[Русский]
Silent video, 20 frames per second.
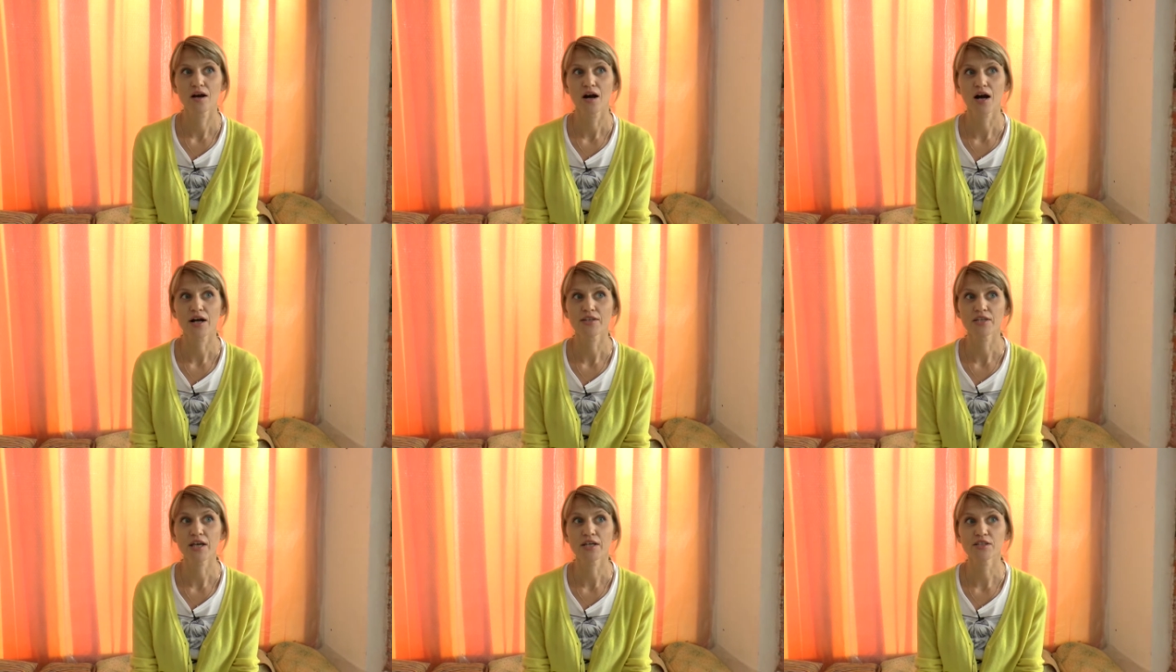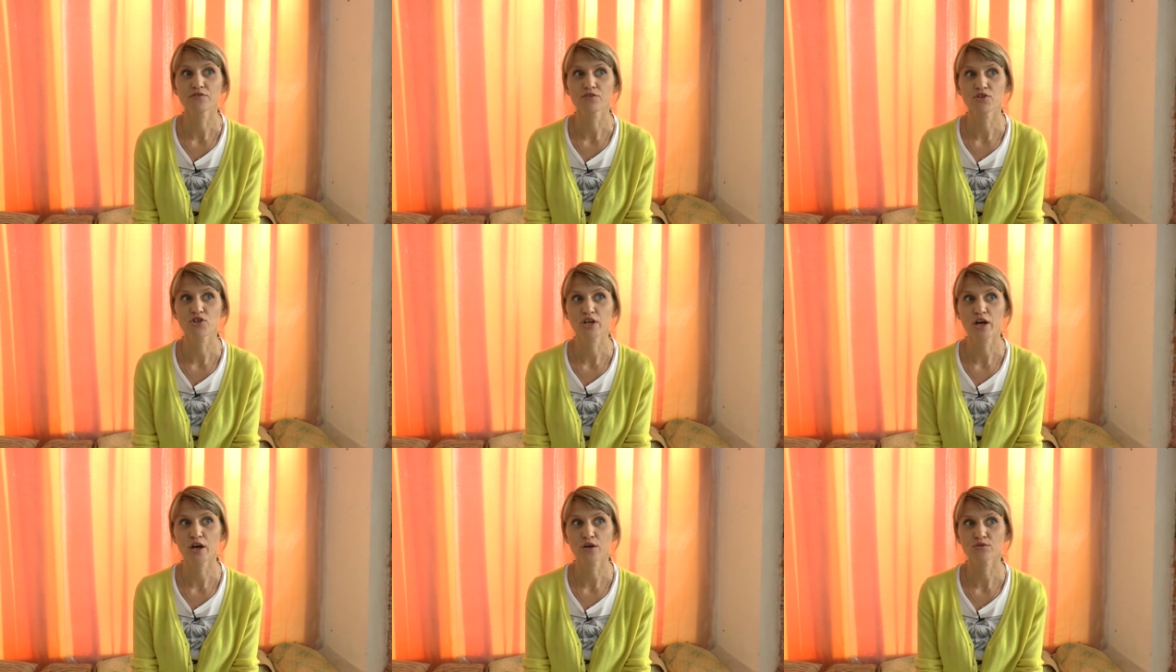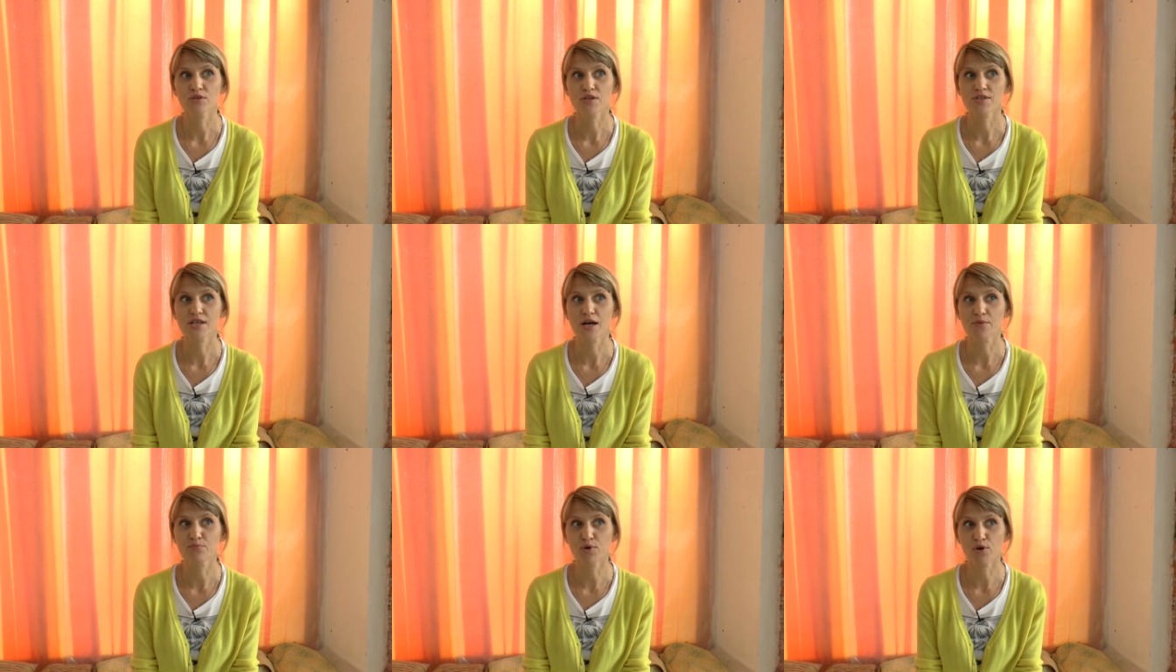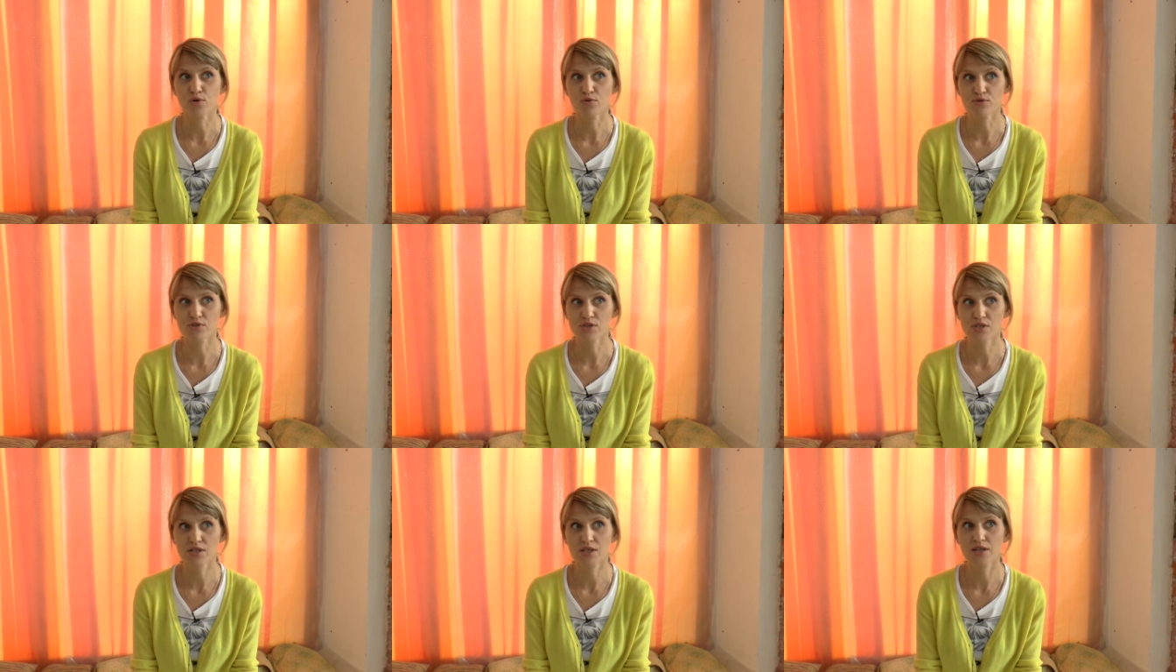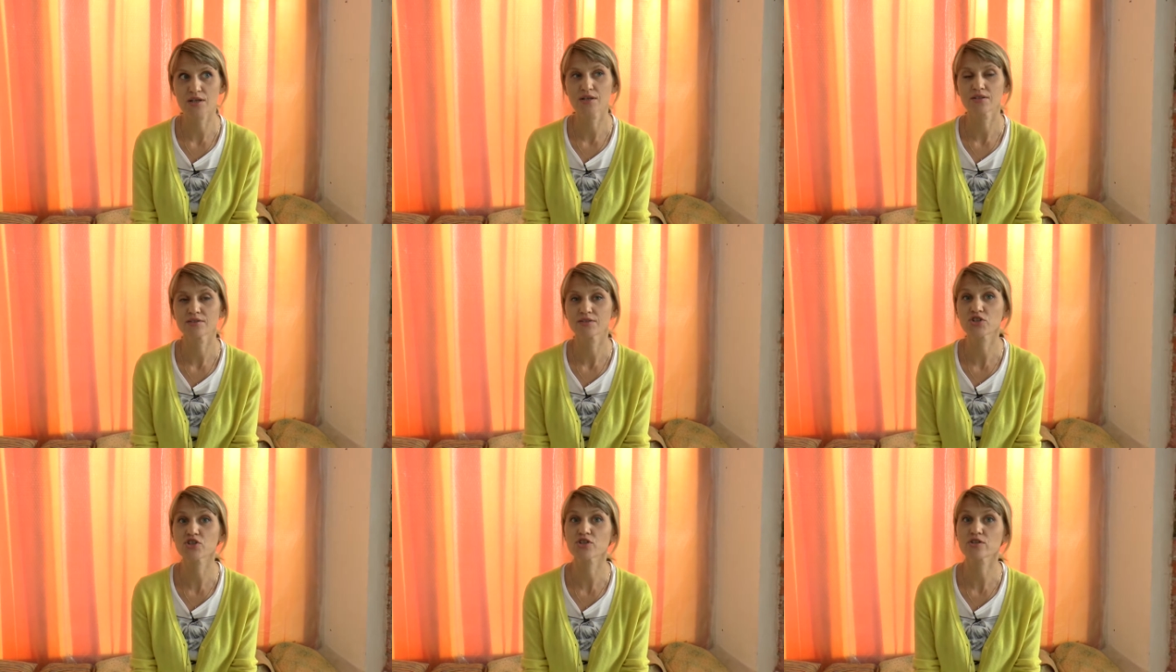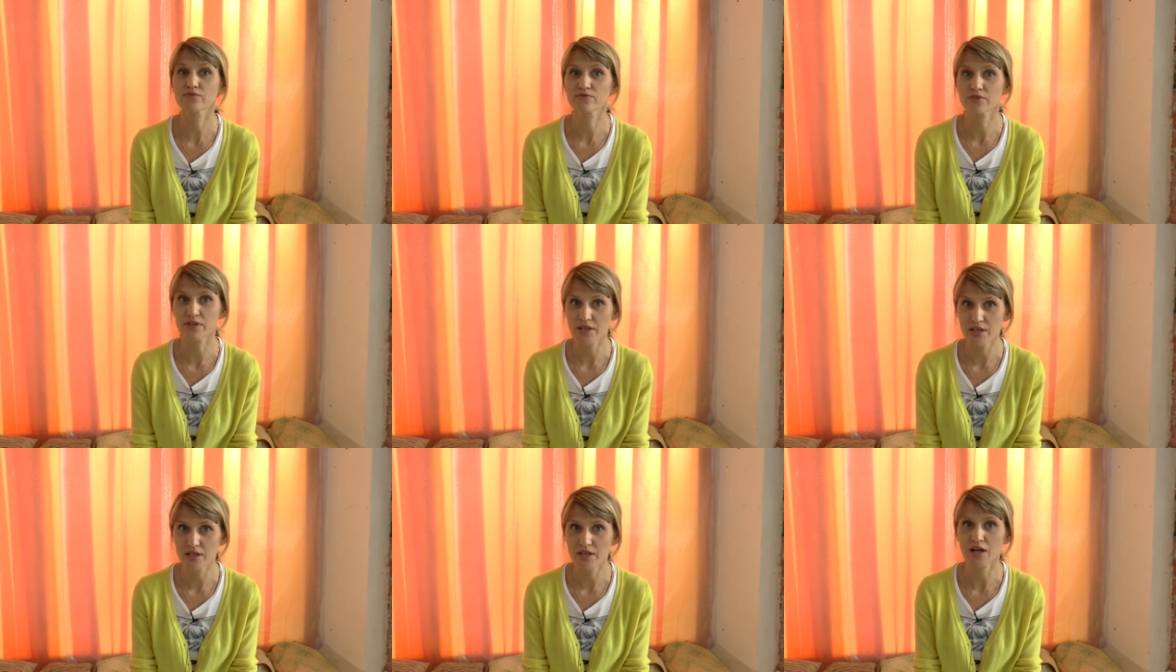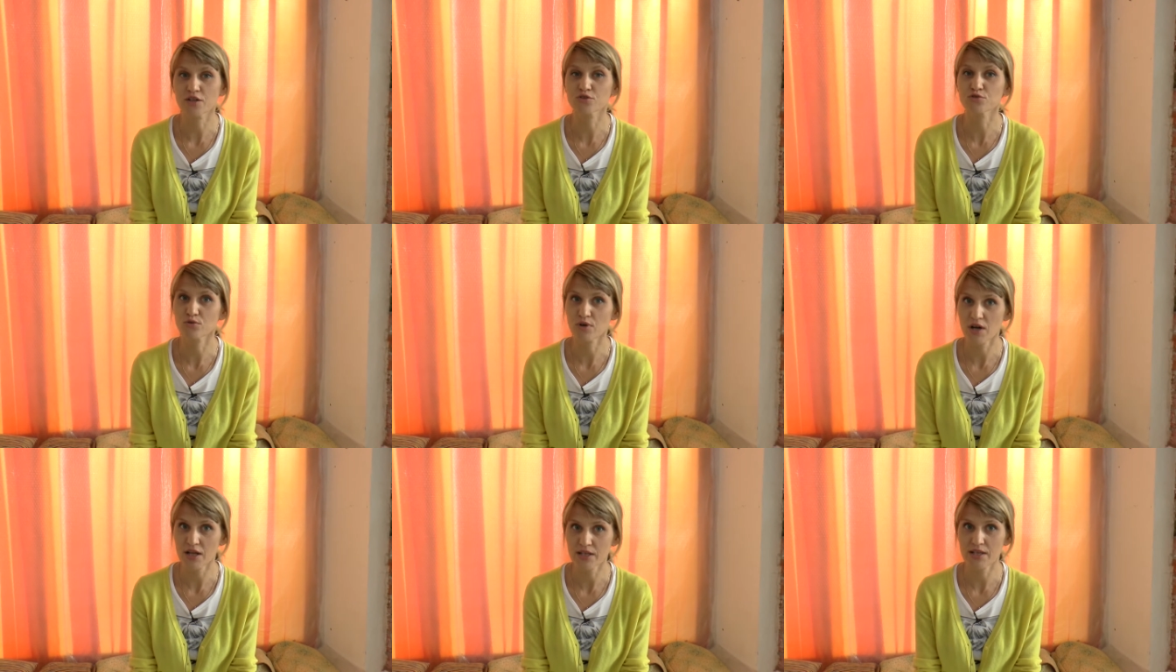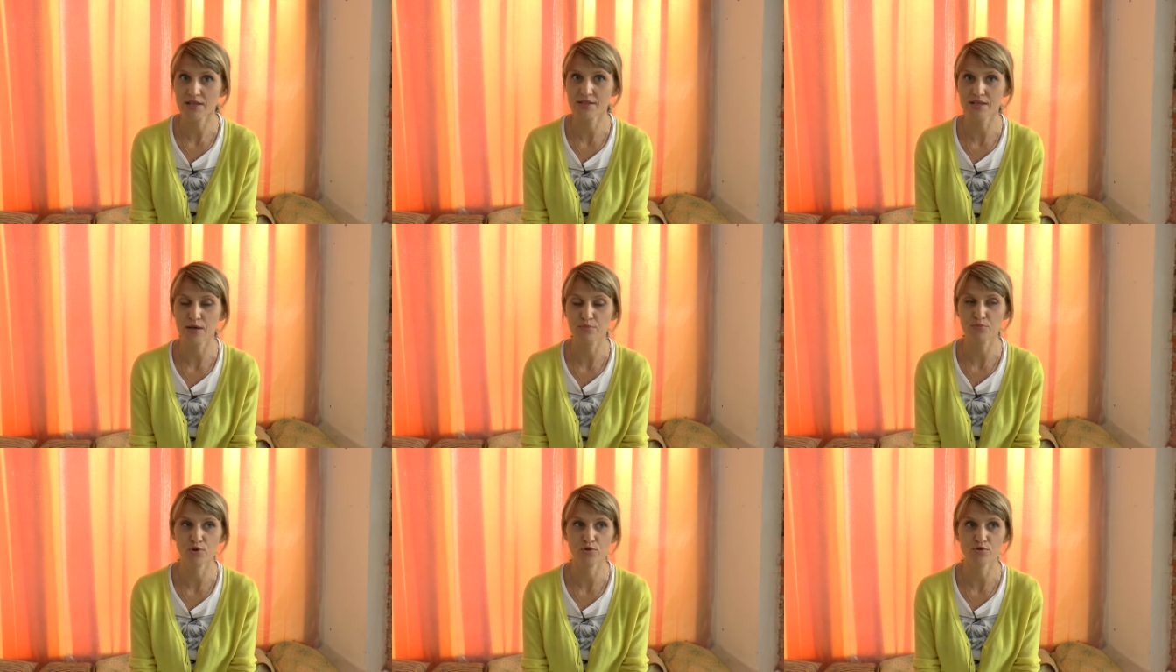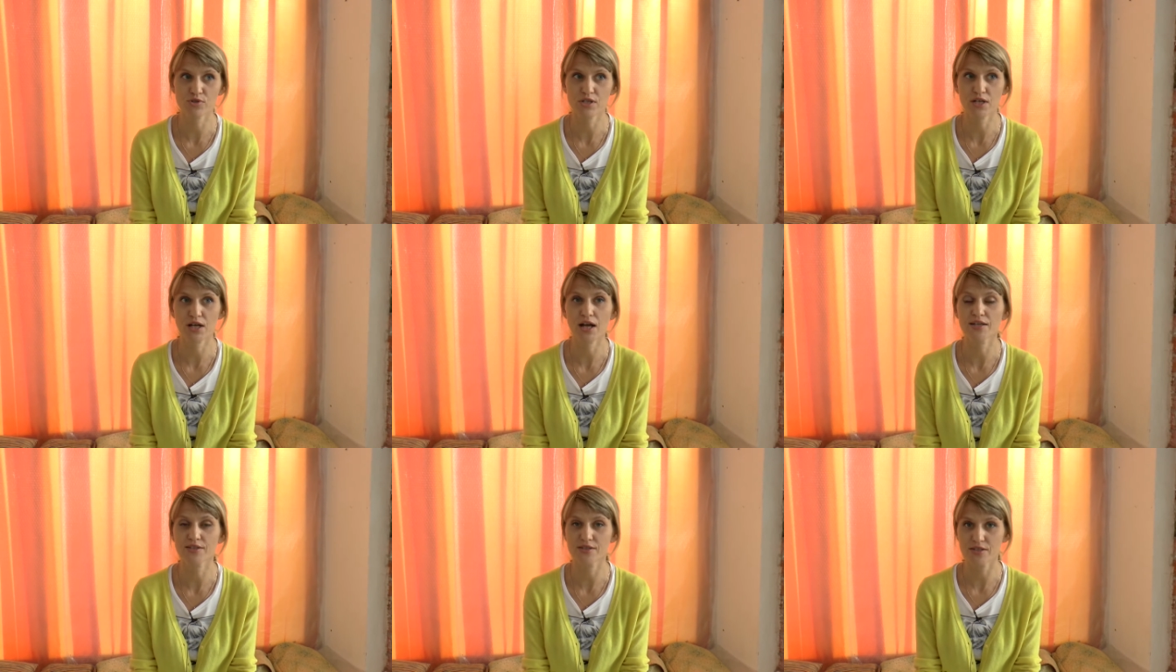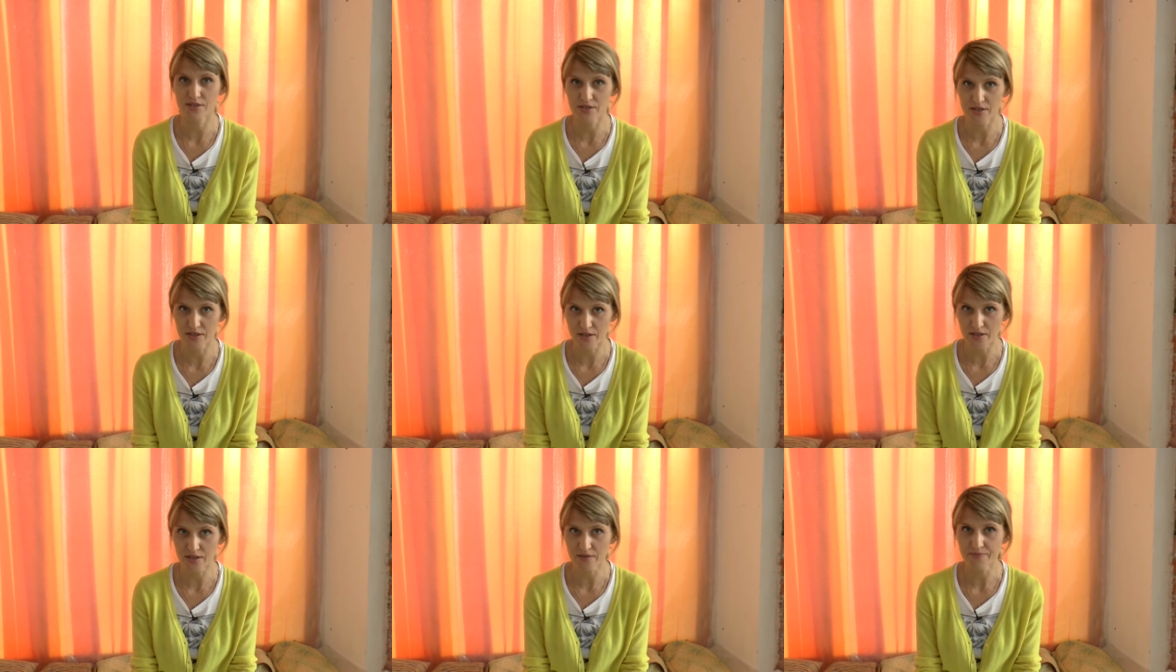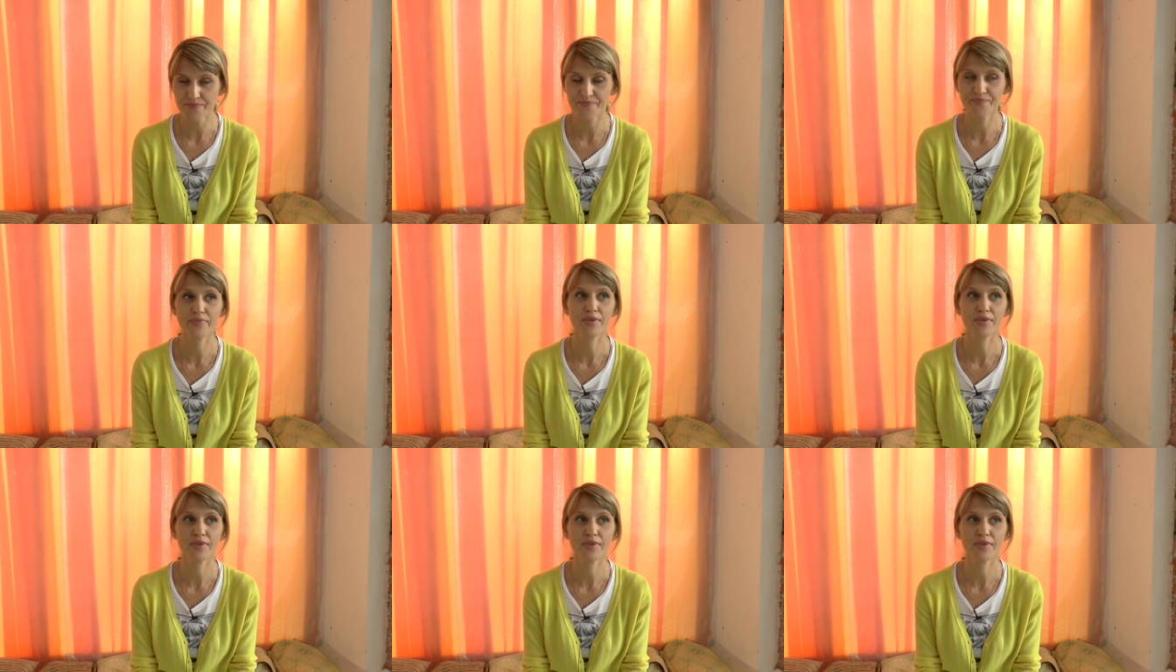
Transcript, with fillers: Они отвечают на запросы, на живые, актуальные запросы родителей.